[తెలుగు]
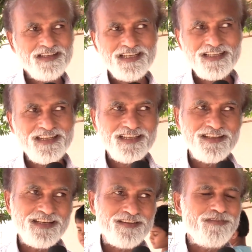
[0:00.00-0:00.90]
లేదు లేదు
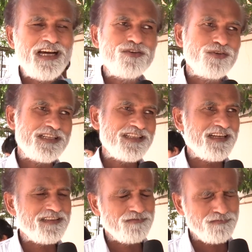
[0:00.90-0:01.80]
లేదు వాళ్ళు అంతా
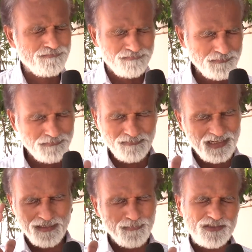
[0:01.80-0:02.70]

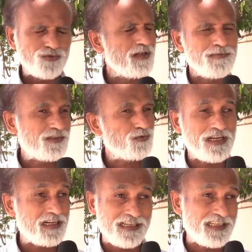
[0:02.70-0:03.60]
వాళ్ళ మనసులో
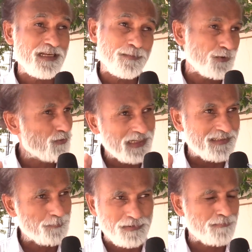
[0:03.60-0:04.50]
పెట్టుకున్నారు కానీ ఇప్పుడు
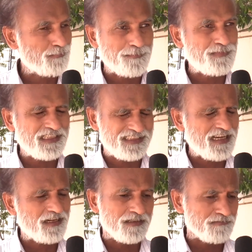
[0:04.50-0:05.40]
అయితే పబ్లిక్
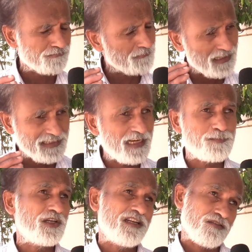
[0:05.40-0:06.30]
చాలా అది
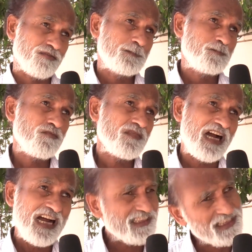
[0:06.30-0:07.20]
అయిపోయినారు
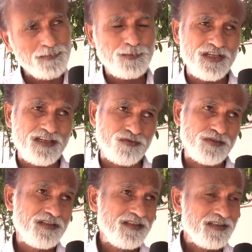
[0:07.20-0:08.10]
ఆల్సీ అయిపోయినారు
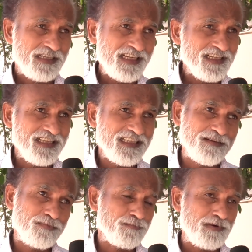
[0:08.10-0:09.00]
ఏంటంటే
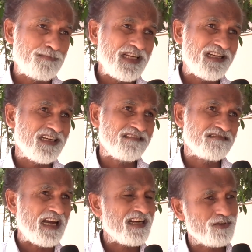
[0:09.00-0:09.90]
పబ్లిక్కి
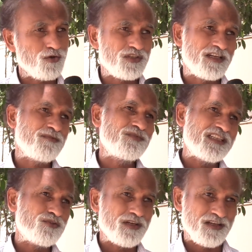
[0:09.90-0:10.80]
చాలా దౌర్జన్యం
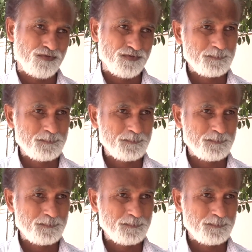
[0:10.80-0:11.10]
చేస్తున్నారు